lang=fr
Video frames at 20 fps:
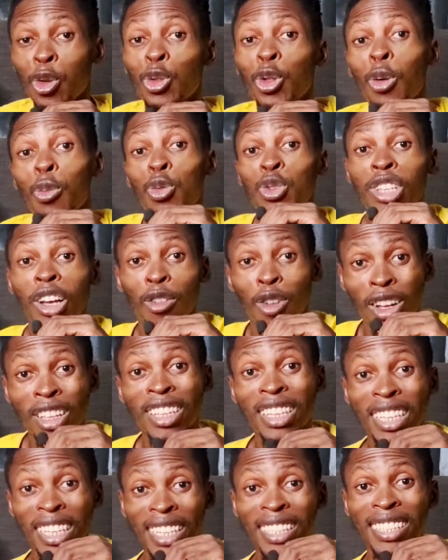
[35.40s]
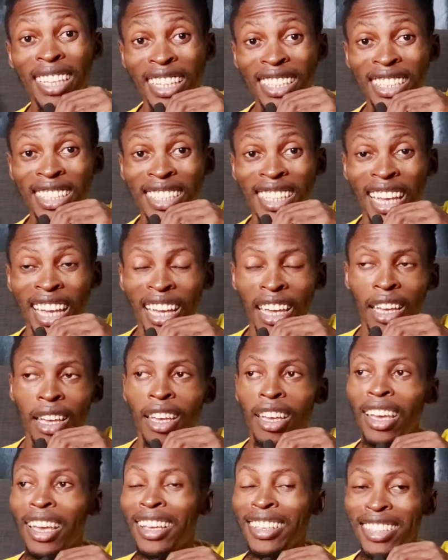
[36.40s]
le nom pour savoir de qui il s'agissait.
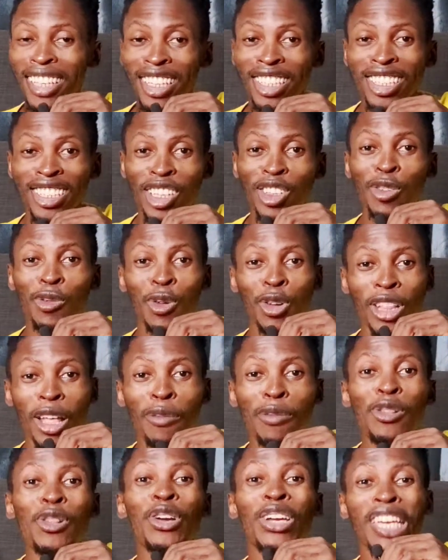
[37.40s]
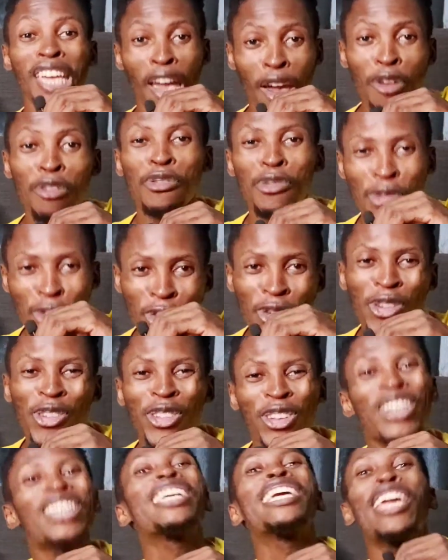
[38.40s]
Et il s'agissait de mon ami le Kinfu.
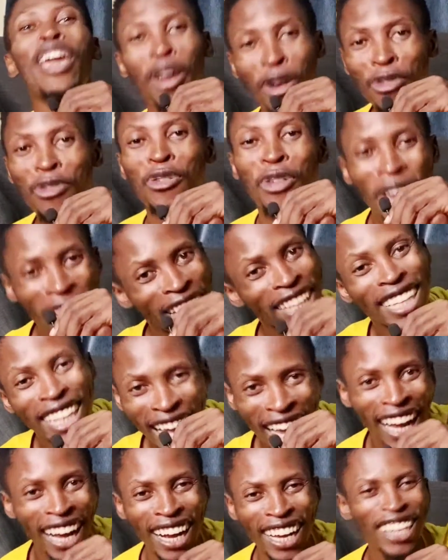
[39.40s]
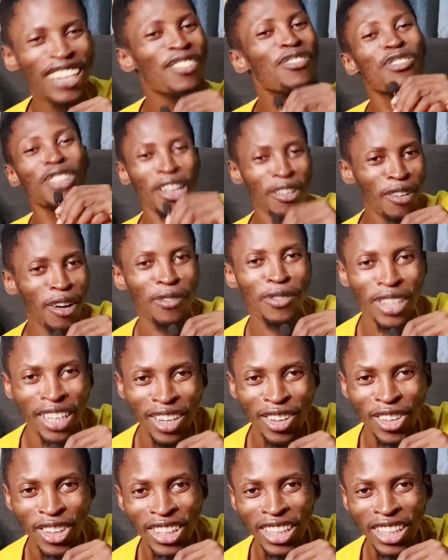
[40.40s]
Le Quinfu Edgar. Il voulait m'appliquer le